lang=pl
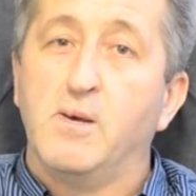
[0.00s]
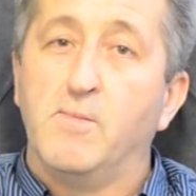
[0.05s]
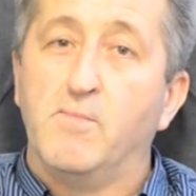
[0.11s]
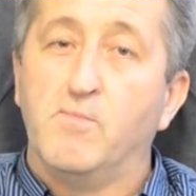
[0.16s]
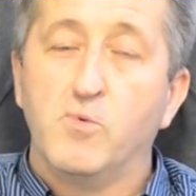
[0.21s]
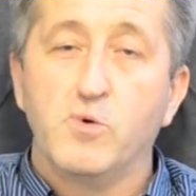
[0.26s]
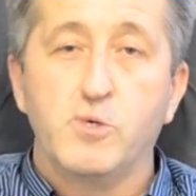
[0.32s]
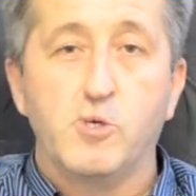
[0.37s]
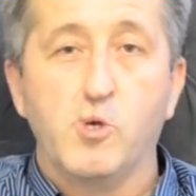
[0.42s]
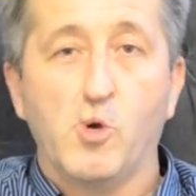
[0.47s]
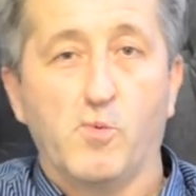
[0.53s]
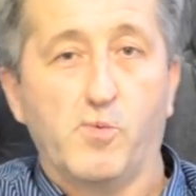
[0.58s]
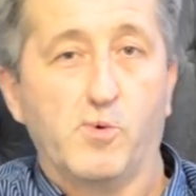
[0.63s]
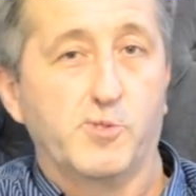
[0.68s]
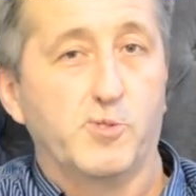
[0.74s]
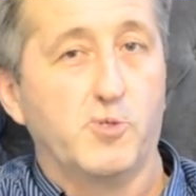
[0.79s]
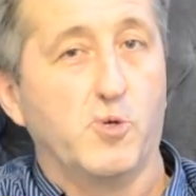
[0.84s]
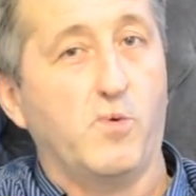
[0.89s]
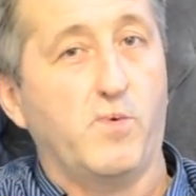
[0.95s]
musi
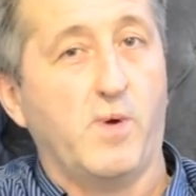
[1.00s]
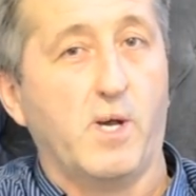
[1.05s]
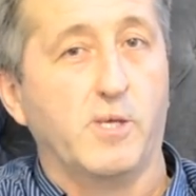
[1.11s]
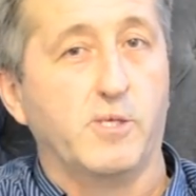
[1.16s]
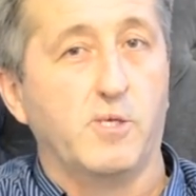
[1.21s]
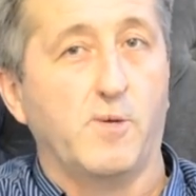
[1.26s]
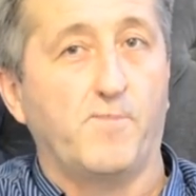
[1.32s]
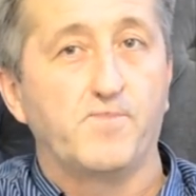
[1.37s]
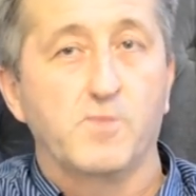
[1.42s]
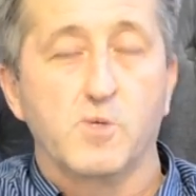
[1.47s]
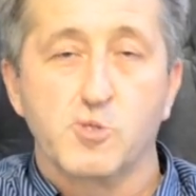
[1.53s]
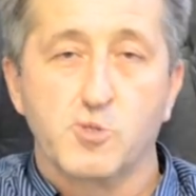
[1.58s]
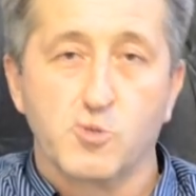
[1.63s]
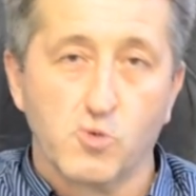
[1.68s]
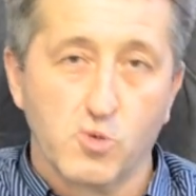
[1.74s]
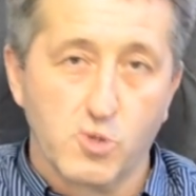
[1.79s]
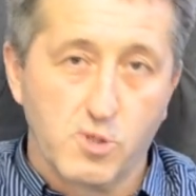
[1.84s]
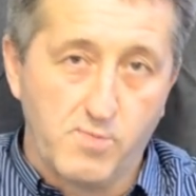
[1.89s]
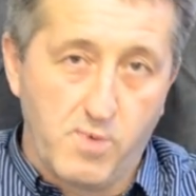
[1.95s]
owocować
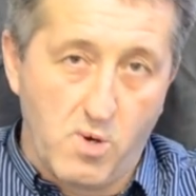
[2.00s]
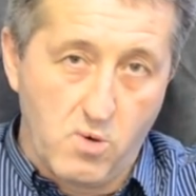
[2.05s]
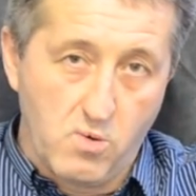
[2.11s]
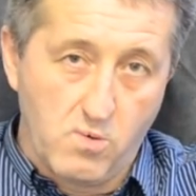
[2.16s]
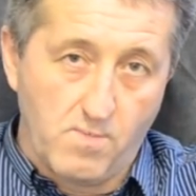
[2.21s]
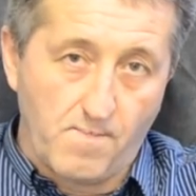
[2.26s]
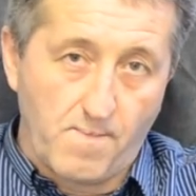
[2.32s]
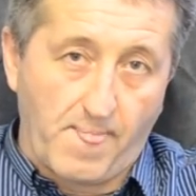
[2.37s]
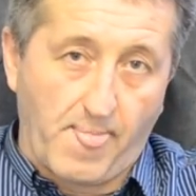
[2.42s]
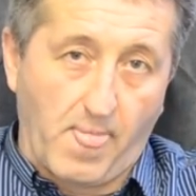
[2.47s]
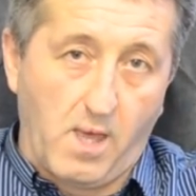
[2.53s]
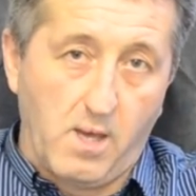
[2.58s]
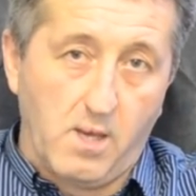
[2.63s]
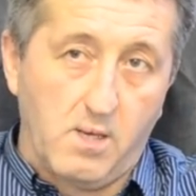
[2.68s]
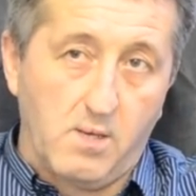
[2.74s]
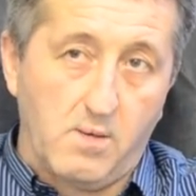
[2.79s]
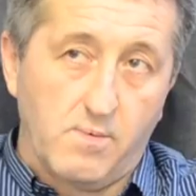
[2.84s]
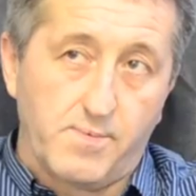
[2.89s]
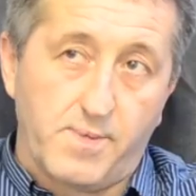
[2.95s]
służbą
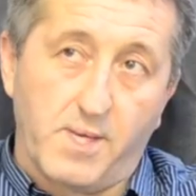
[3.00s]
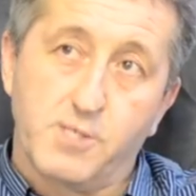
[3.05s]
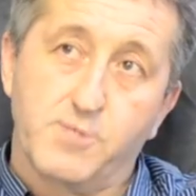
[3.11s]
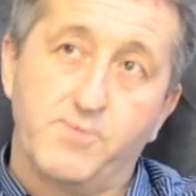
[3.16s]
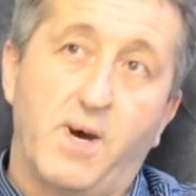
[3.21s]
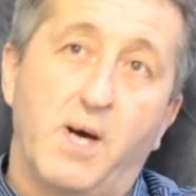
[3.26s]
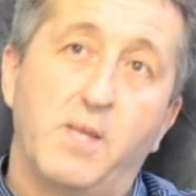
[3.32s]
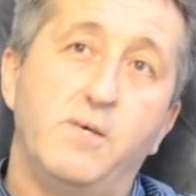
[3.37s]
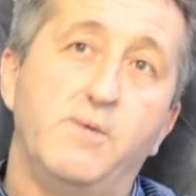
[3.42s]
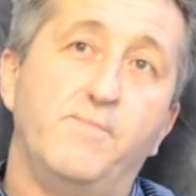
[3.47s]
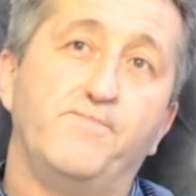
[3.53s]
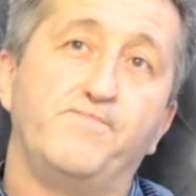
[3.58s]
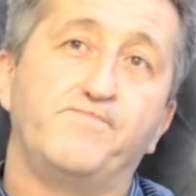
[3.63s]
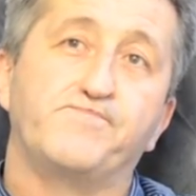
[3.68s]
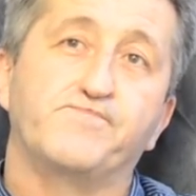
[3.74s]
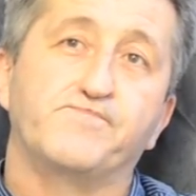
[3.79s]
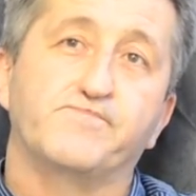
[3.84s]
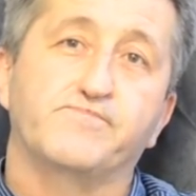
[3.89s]
w tak zwanym,